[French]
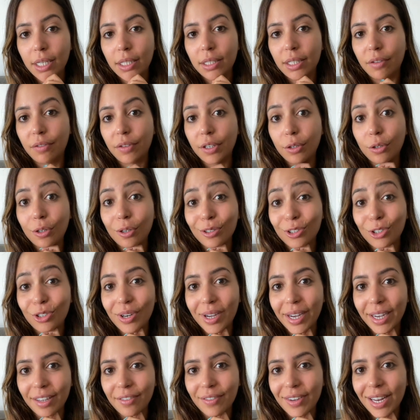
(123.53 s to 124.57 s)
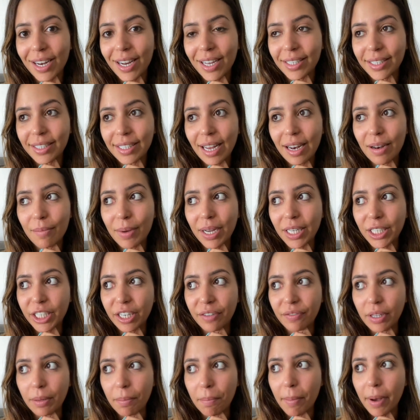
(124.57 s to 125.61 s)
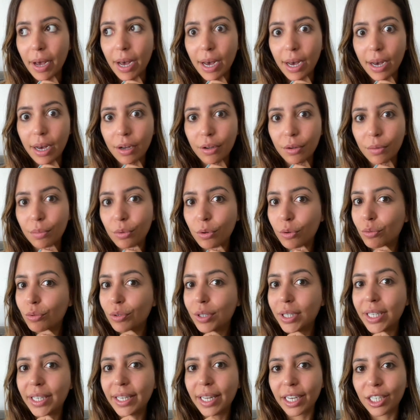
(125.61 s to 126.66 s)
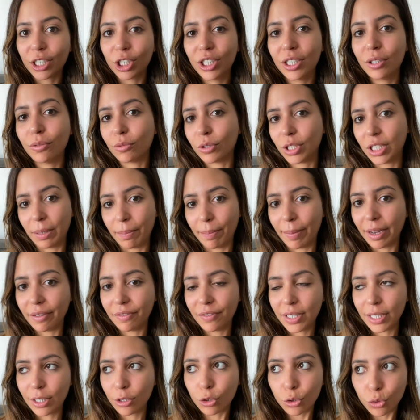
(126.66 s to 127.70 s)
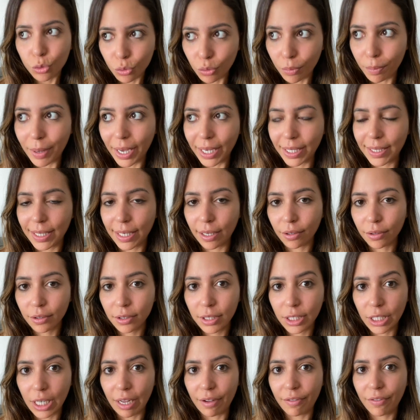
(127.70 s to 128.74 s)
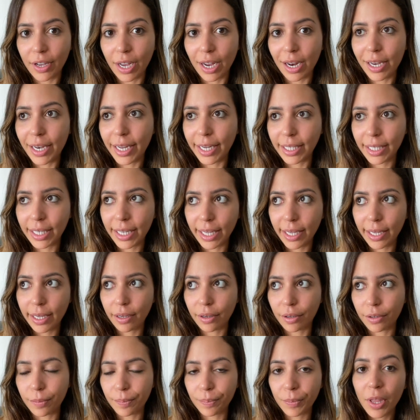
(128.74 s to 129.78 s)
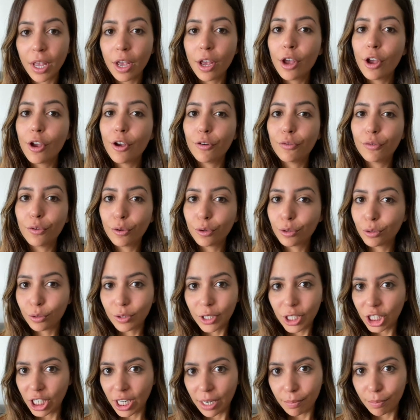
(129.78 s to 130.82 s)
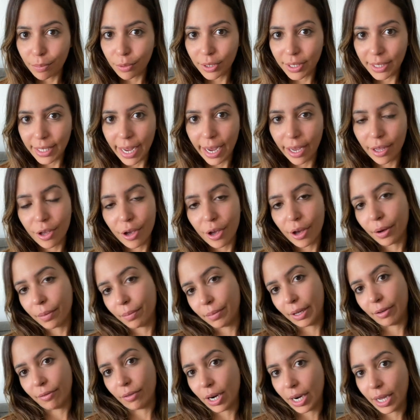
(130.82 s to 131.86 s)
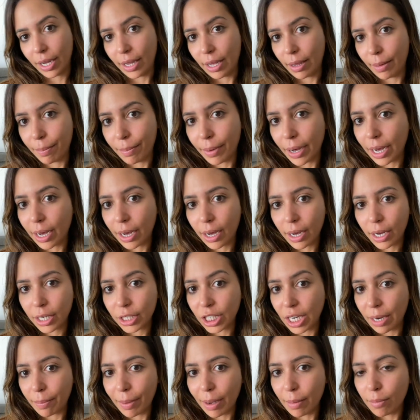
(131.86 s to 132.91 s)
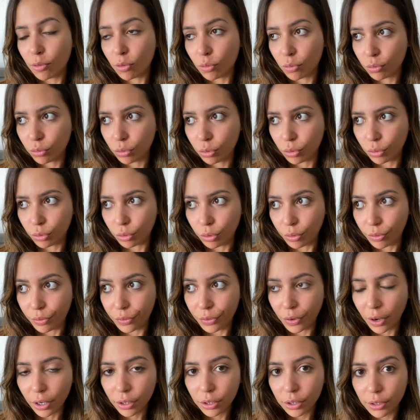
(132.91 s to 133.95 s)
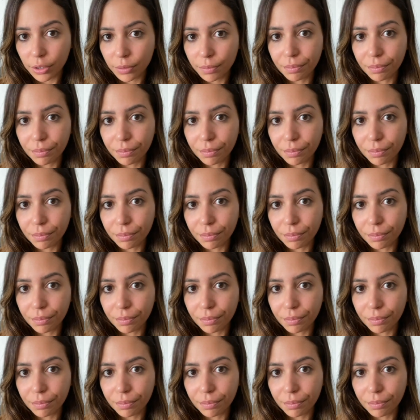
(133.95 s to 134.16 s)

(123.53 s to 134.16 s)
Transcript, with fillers: Ça fait que quand je suis arrivée à la salle, bah, j'avais pas beaucoup d'énergie, donc j'ai pas fait une super séance. J'avais fait un leg day focus chaîne postérieure, mais voilà, j'avais pas beaucoup de force.